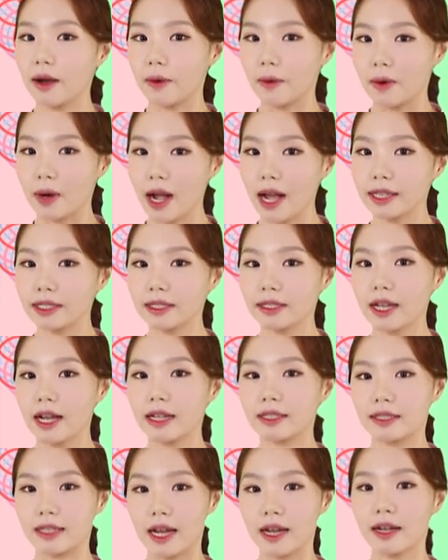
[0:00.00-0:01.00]

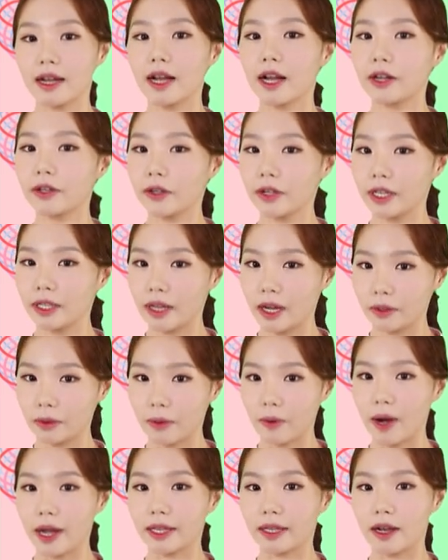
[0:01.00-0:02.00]
오카시야
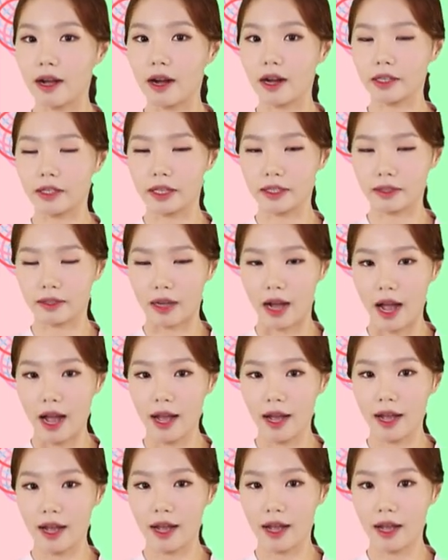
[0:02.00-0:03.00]
자카르이나도와 이카가 데스까?